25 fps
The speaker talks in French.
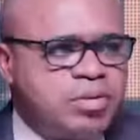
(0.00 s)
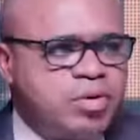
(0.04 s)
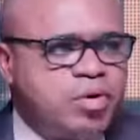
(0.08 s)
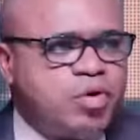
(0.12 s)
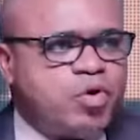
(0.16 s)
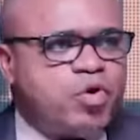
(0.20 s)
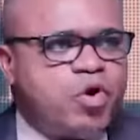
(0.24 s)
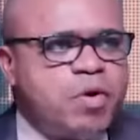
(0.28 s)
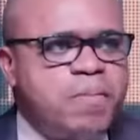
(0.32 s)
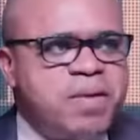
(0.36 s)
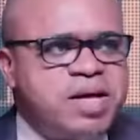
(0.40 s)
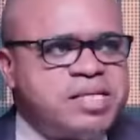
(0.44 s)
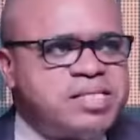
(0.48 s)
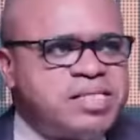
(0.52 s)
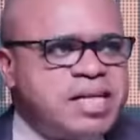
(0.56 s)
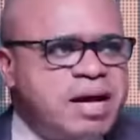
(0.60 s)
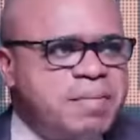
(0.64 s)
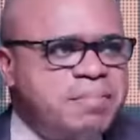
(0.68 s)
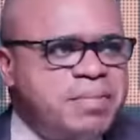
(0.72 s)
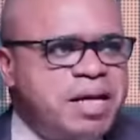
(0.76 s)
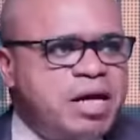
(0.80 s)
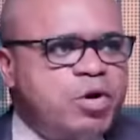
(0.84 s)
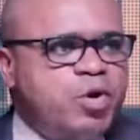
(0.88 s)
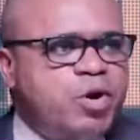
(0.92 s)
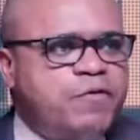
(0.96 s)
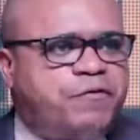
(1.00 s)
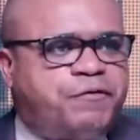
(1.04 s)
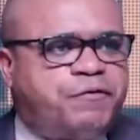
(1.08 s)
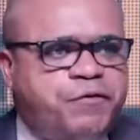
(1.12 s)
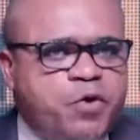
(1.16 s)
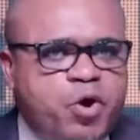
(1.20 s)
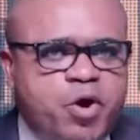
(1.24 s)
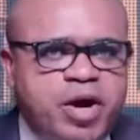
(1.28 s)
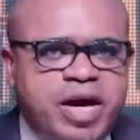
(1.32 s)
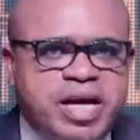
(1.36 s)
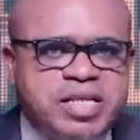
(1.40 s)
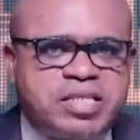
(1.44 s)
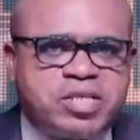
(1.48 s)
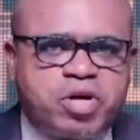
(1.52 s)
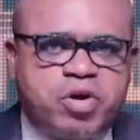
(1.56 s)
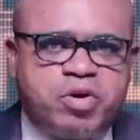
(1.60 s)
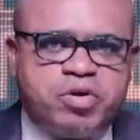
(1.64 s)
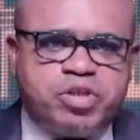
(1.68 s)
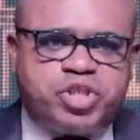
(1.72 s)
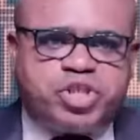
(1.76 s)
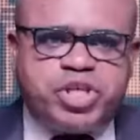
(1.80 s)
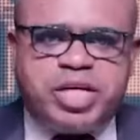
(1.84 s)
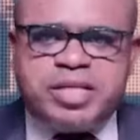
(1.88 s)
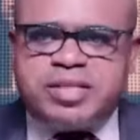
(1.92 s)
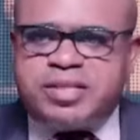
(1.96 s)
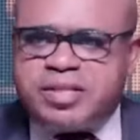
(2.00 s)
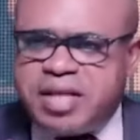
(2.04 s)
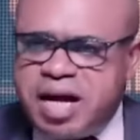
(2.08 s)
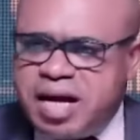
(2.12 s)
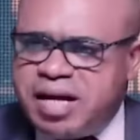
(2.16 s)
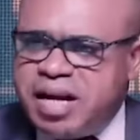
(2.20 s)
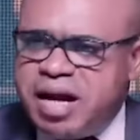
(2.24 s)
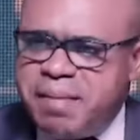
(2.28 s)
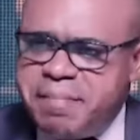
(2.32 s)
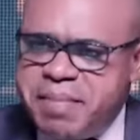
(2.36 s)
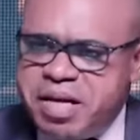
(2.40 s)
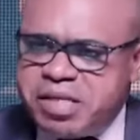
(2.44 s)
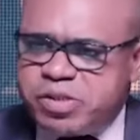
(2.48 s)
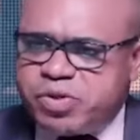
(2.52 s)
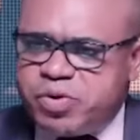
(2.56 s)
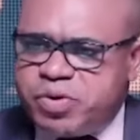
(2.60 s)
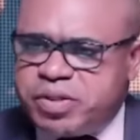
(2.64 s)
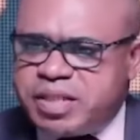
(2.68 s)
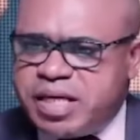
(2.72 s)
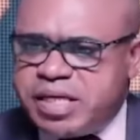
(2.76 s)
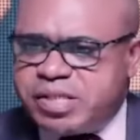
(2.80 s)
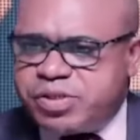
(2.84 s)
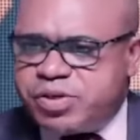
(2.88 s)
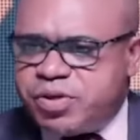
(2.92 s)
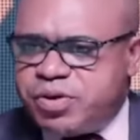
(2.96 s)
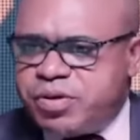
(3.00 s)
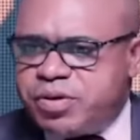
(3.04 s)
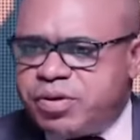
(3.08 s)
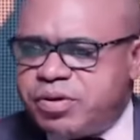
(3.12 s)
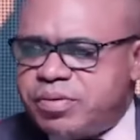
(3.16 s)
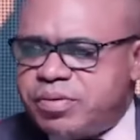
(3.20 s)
On commence à amener le feu étranger dans la maison de Dieu.